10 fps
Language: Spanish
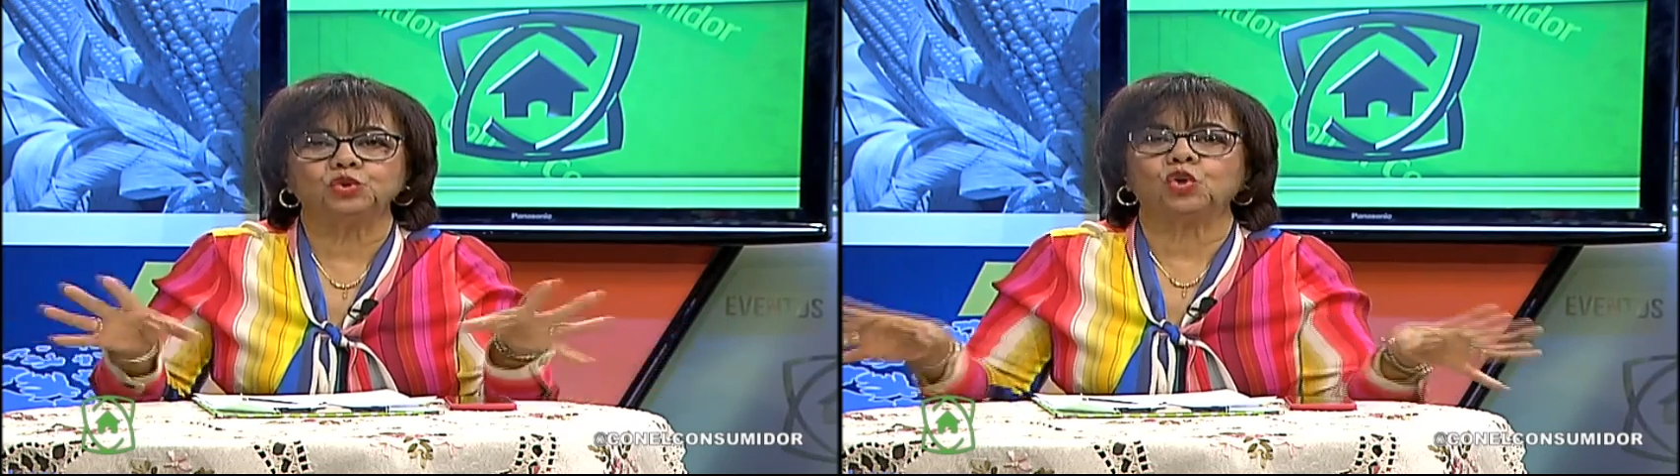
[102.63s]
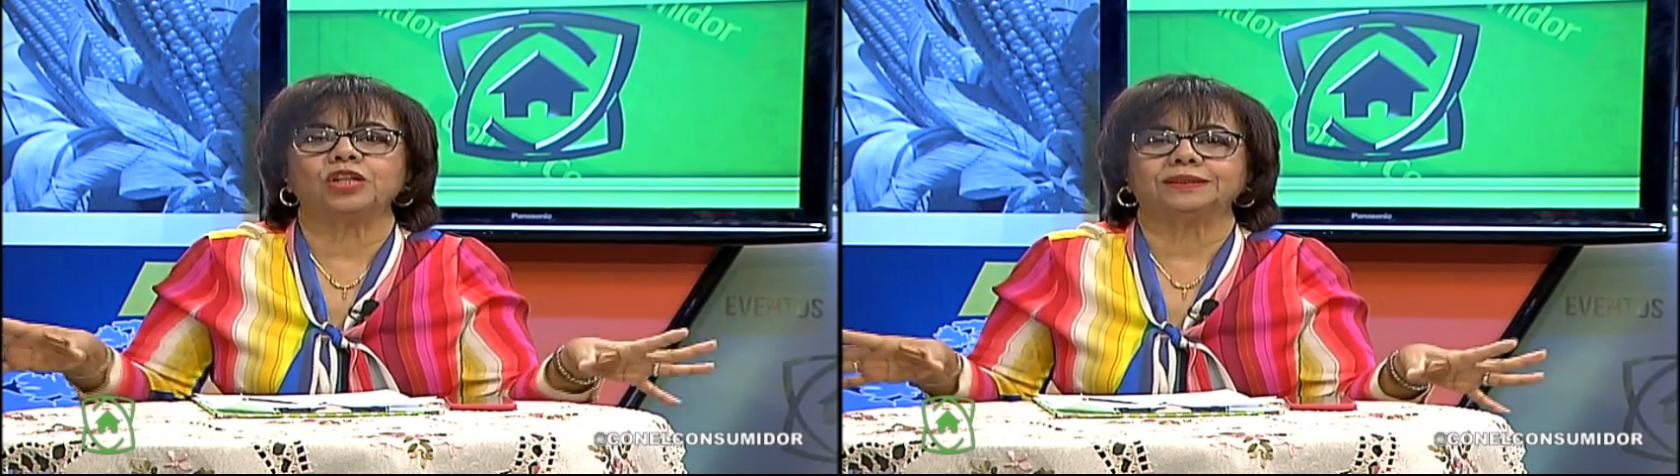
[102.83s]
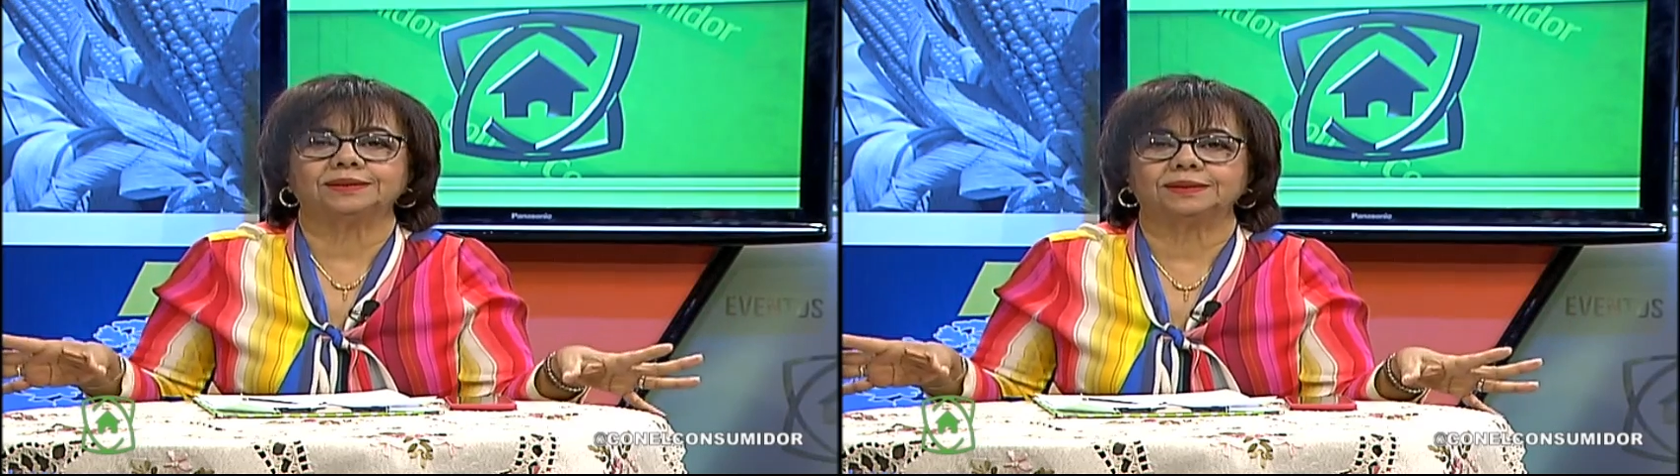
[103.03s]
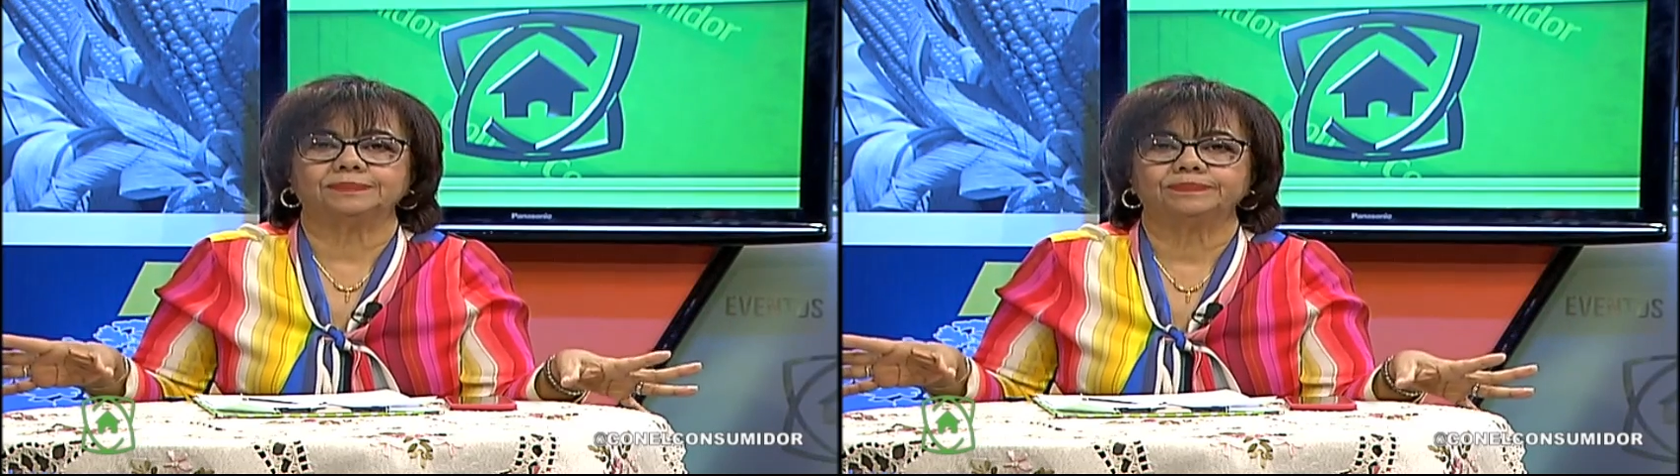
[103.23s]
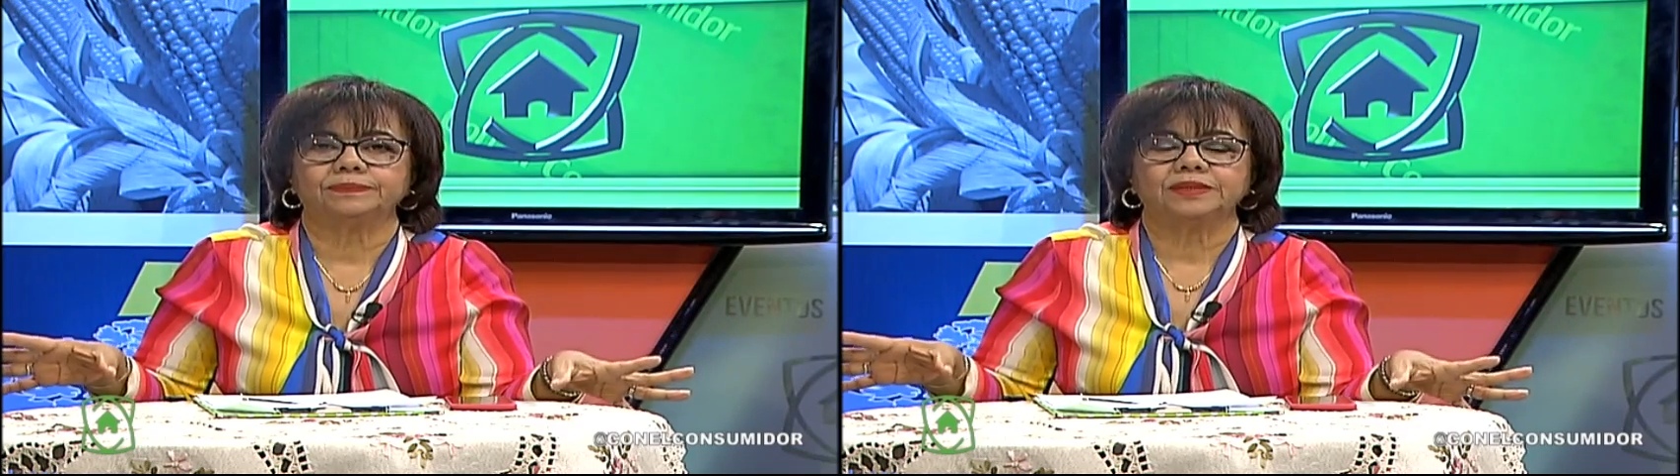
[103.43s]
todas,
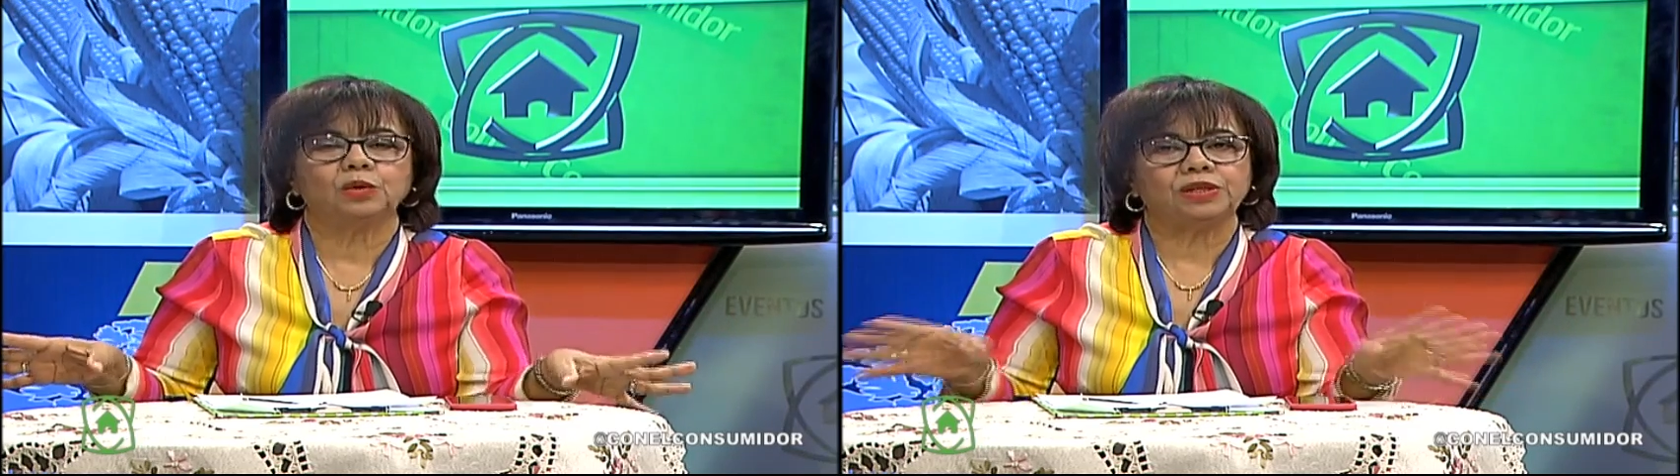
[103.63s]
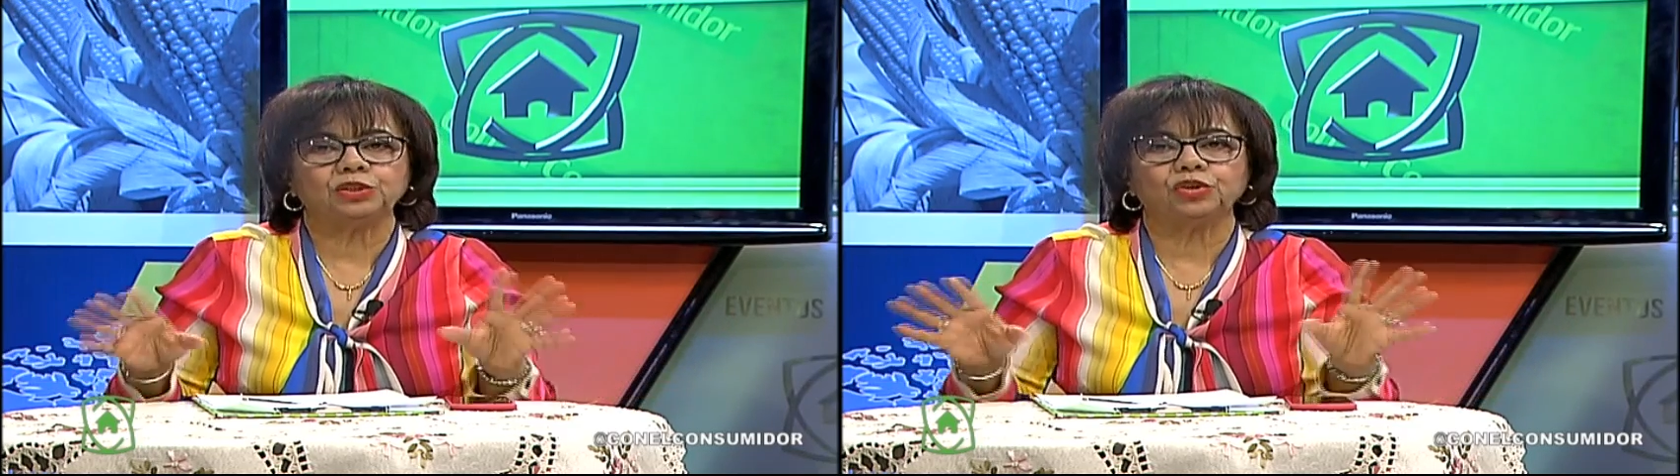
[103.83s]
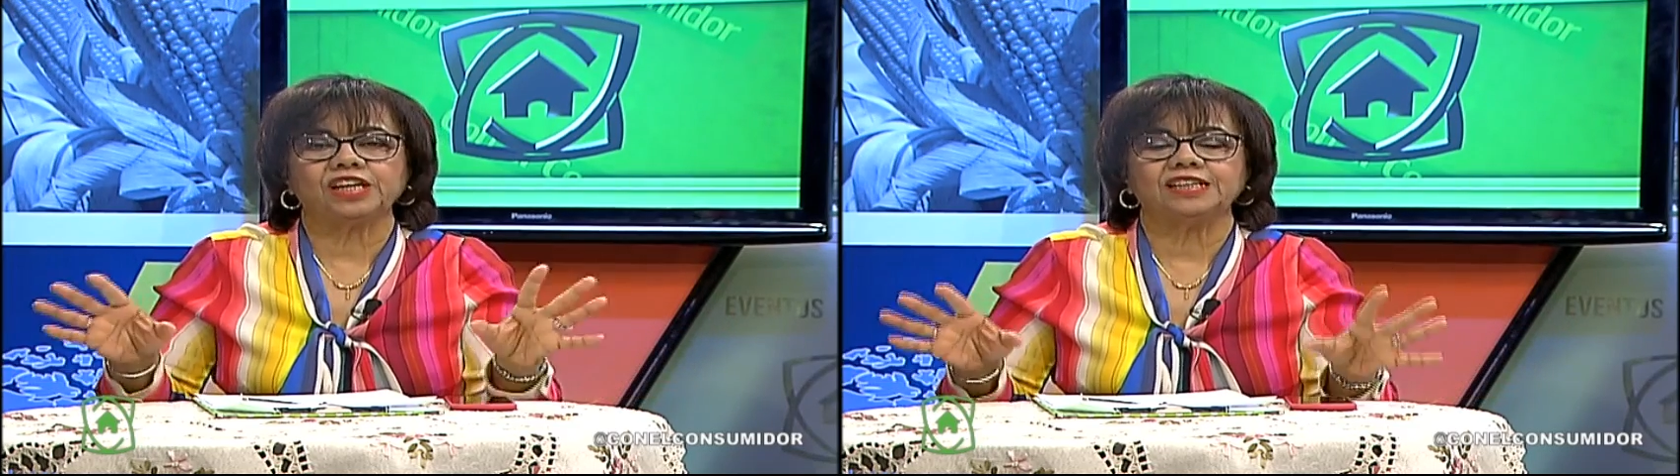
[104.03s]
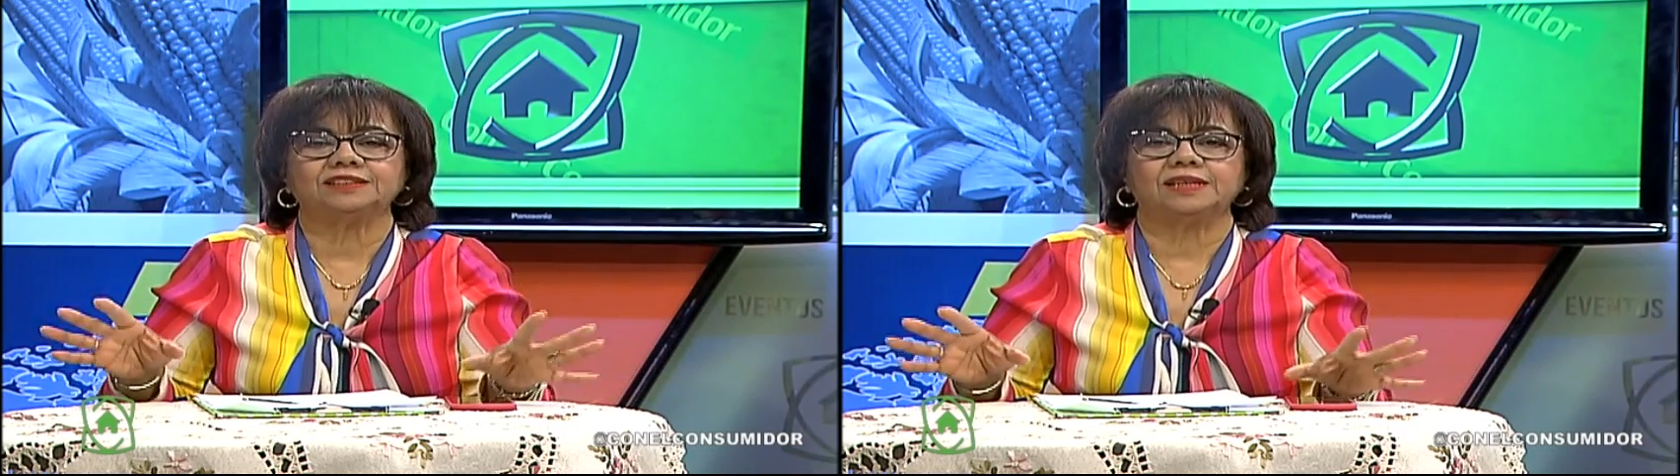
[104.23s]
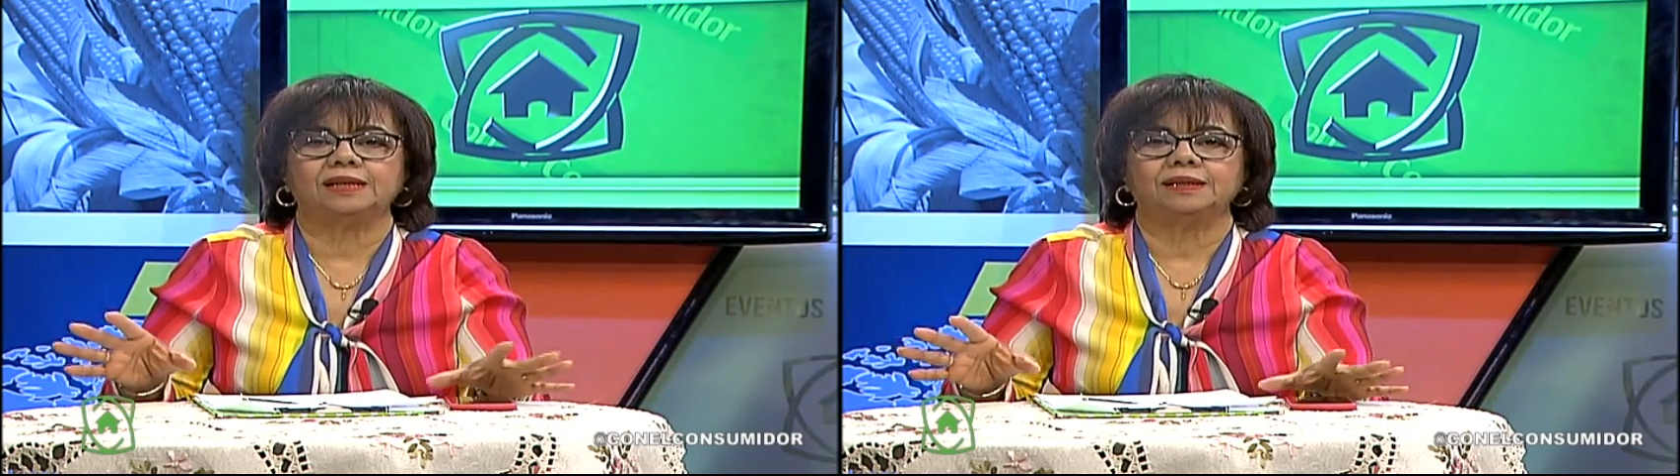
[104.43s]
igualito que la
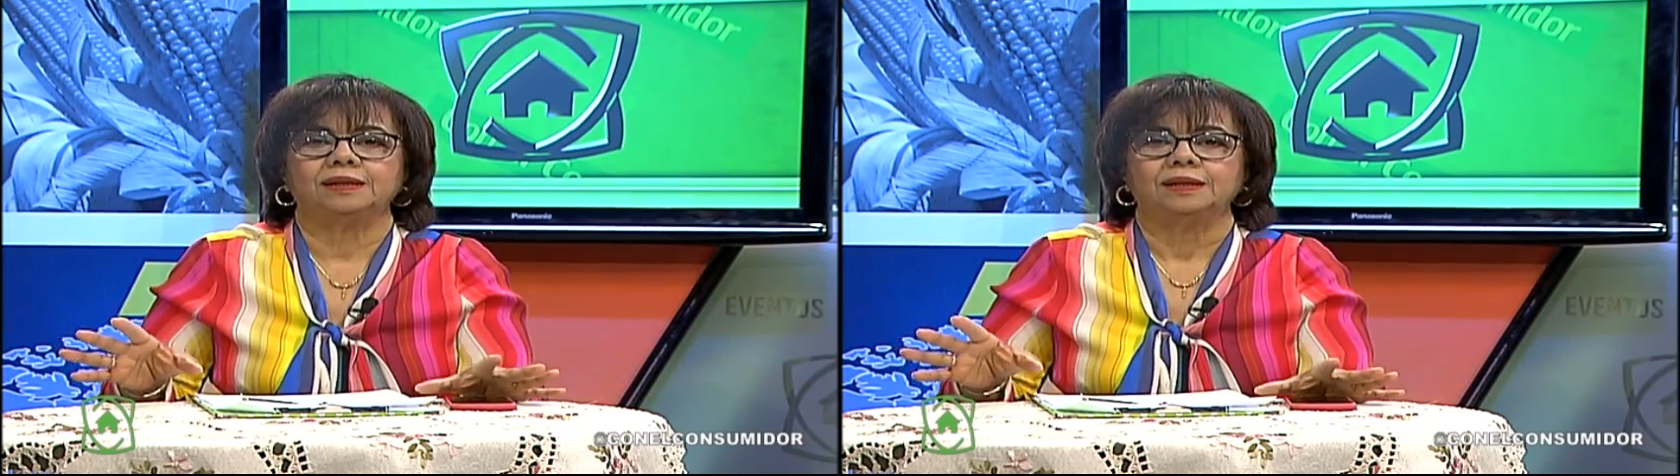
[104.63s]
sal.